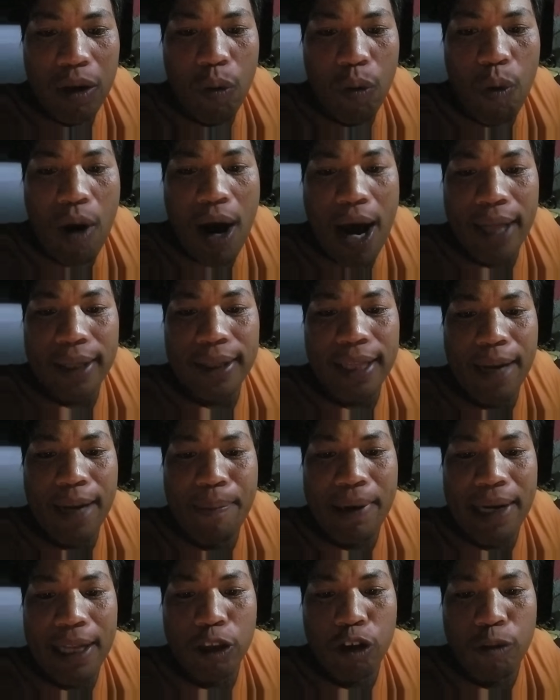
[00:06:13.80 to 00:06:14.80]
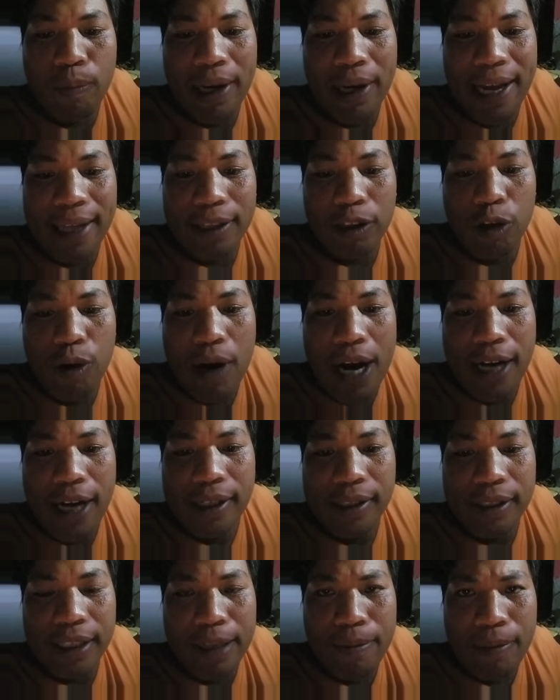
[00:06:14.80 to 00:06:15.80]
Wa tay balato-balato,
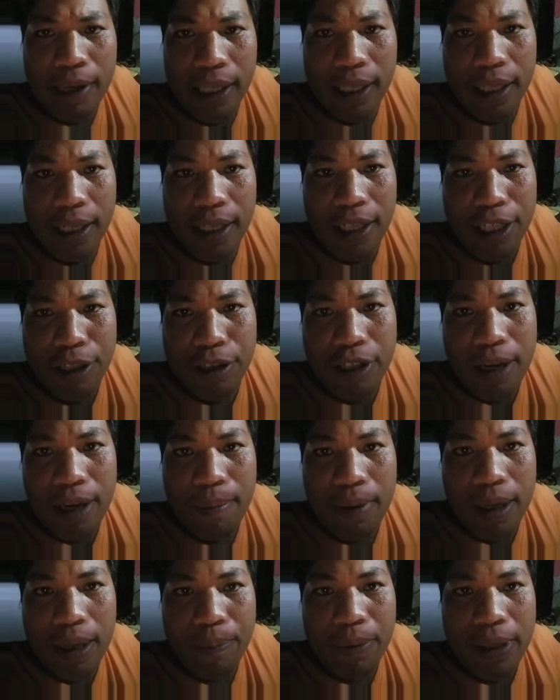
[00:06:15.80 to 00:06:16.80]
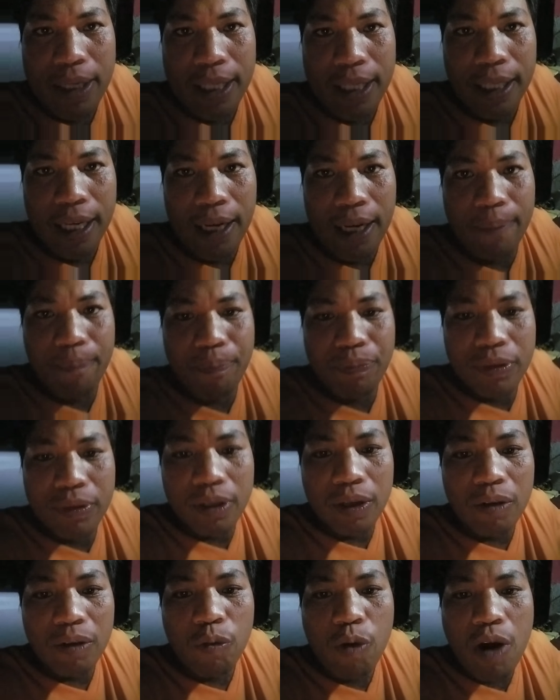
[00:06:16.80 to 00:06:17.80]
ha? Timanin ninyo na, mga pinangga.
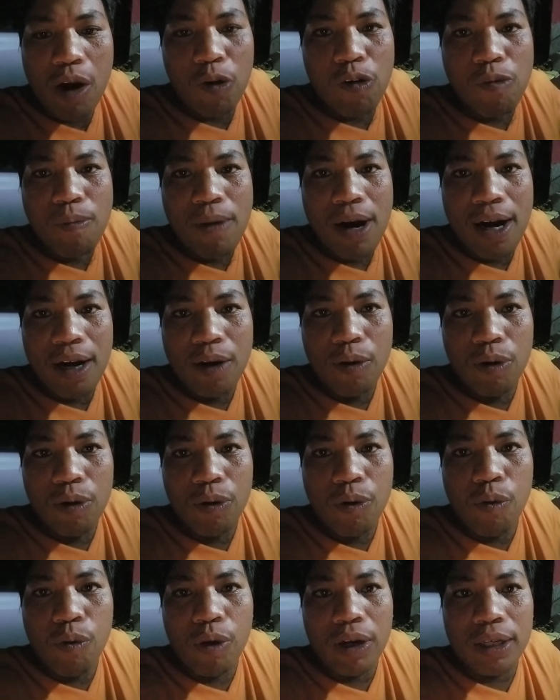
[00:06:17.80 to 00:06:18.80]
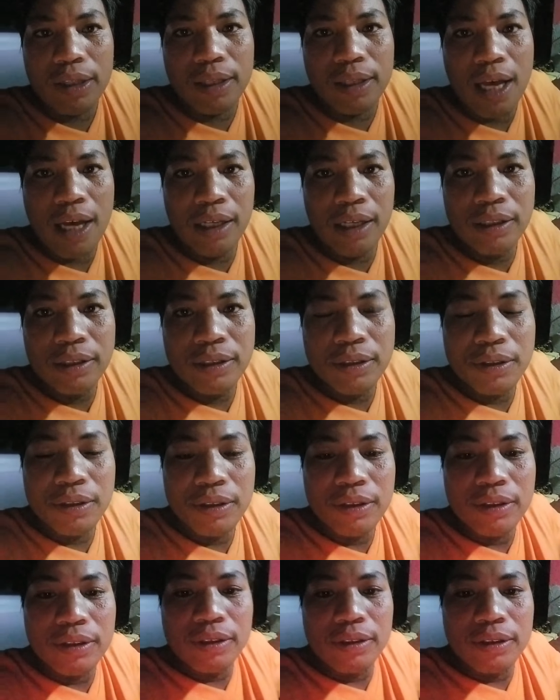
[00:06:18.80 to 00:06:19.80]
Wa ko mahangol og kwarta.
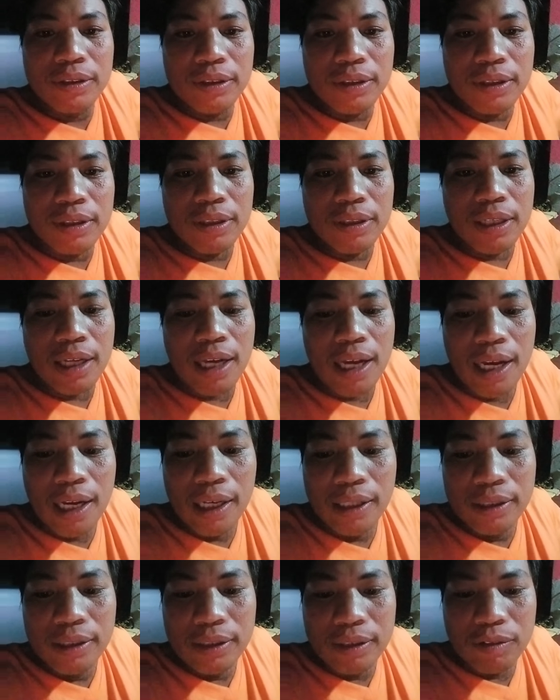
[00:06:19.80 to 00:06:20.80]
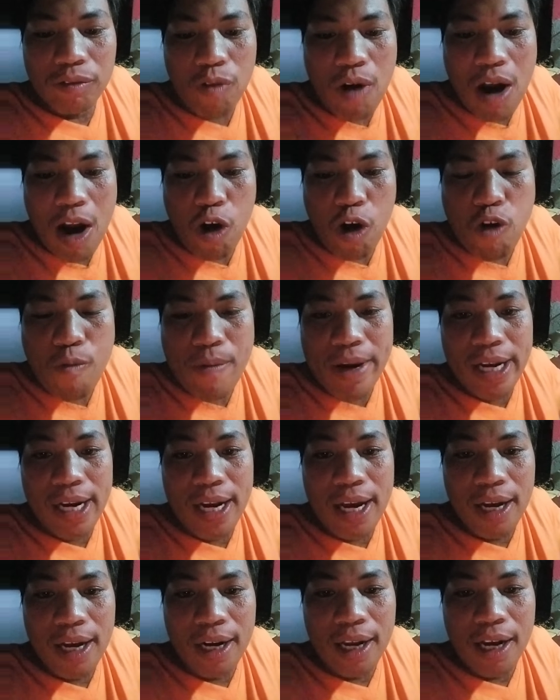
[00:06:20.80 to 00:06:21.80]
Ha? Wa ko
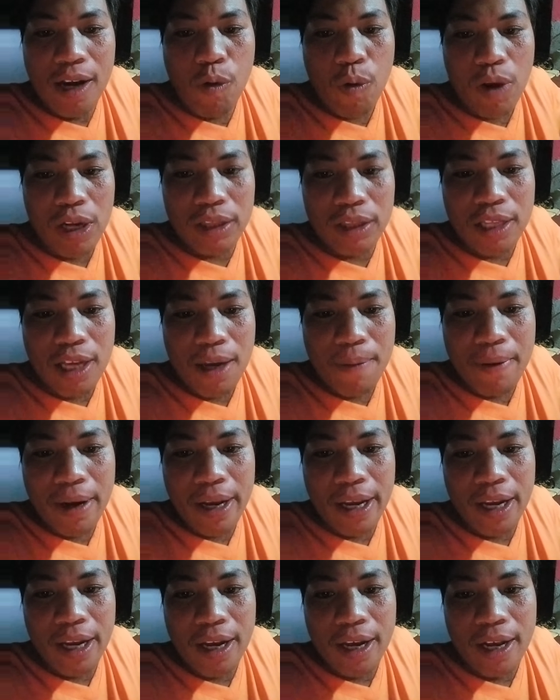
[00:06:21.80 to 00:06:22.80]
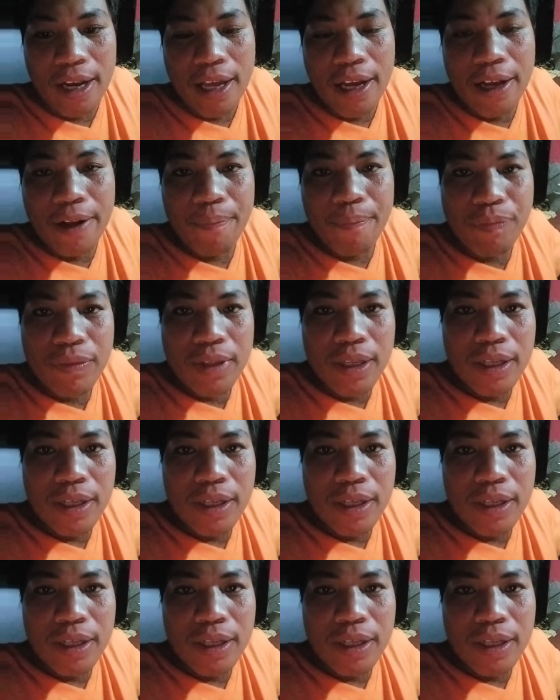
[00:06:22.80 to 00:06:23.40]
manginahanglag kwarta, mga igala